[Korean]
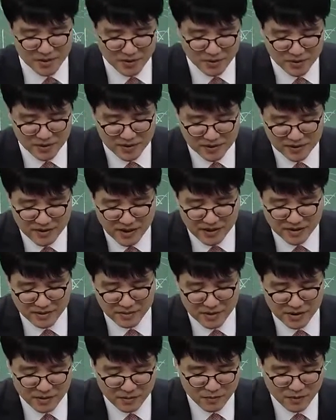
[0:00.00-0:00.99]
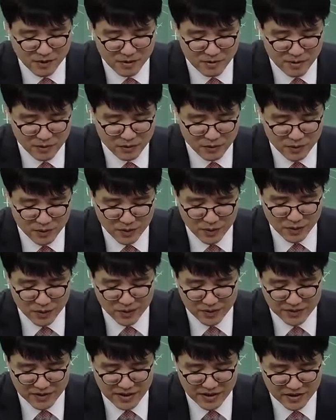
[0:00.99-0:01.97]
비용은 간접지에
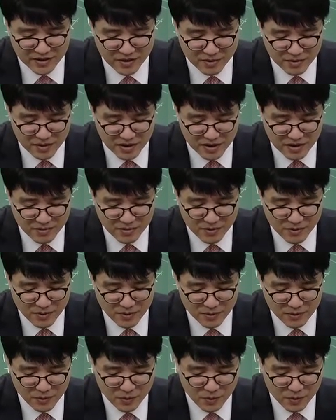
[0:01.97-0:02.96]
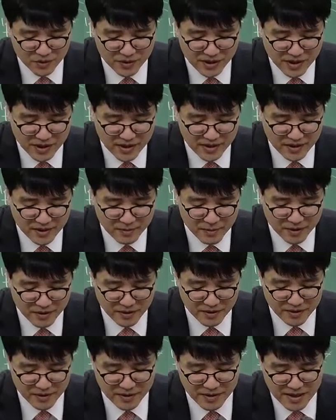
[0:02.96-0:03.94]
포함하고 쟁점 2 비용은 공제하여야
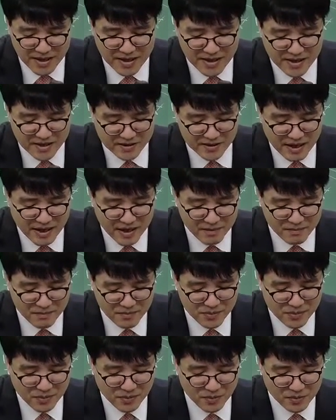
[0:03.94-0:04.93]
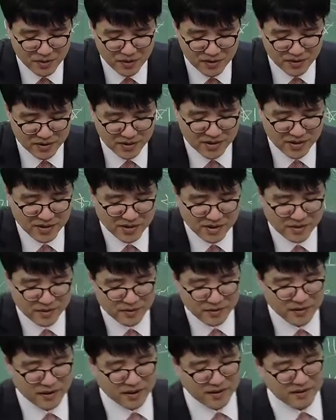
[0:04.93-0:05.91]
하며 3 비용은
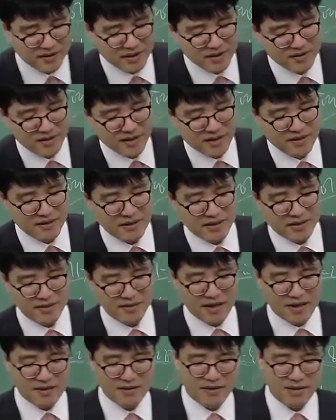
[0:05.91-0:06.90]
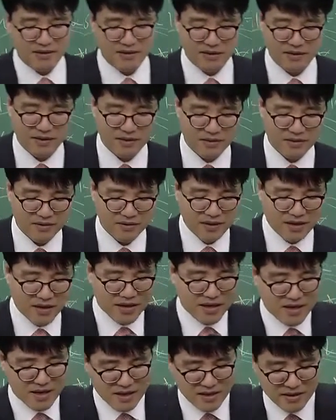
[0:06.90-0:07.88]
실제적으로 가산하지 않되 상세 설계는
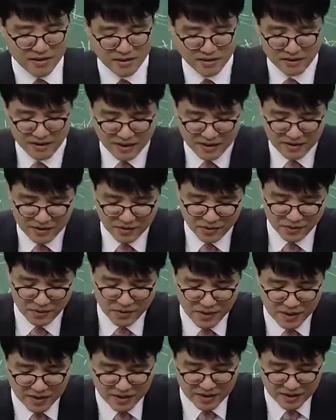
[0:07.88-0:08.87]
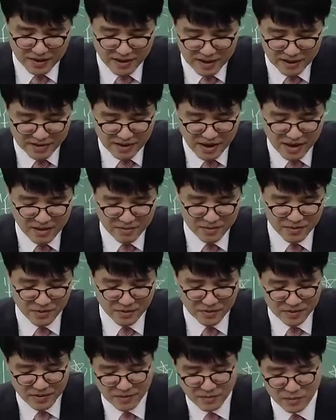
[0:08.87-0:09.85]
어, 가산 요소여야 된다. 4
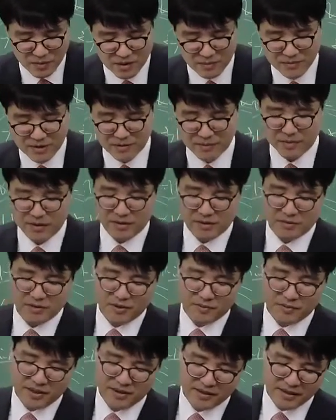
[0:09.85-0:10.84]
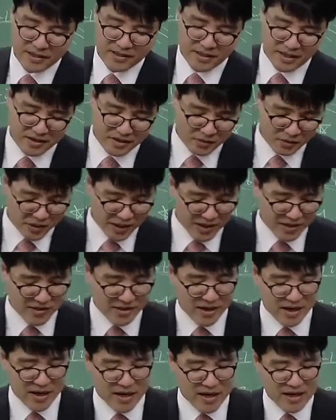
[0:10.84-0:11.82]
비용은 포함돼서 평가 문제 발생하지 않는다. 이게
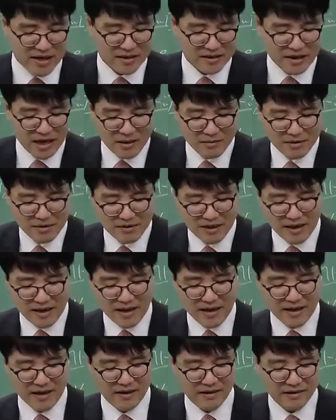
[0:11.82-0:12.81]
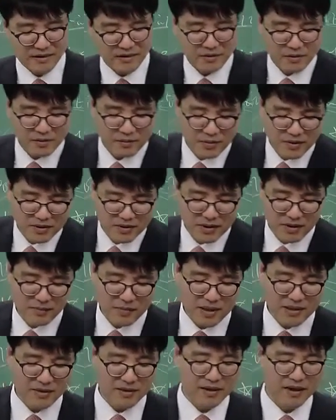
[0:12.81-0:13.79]
이제 답인데 평가
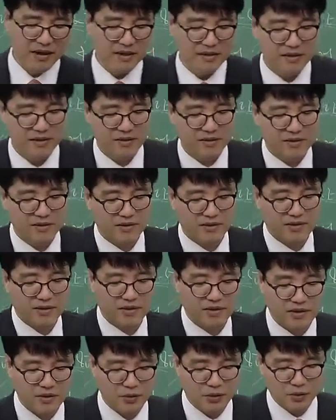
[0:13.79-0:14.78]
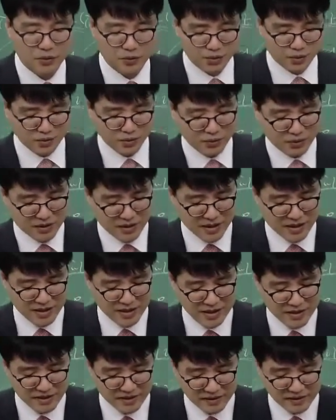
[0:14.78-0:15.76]
판단 결정 이후
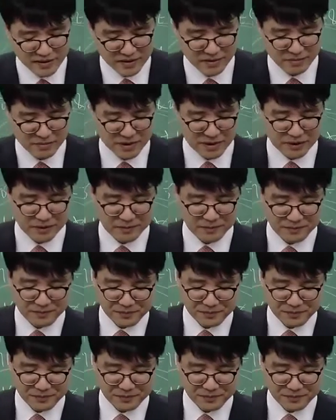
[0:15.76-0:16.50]
이렇게 했습니다.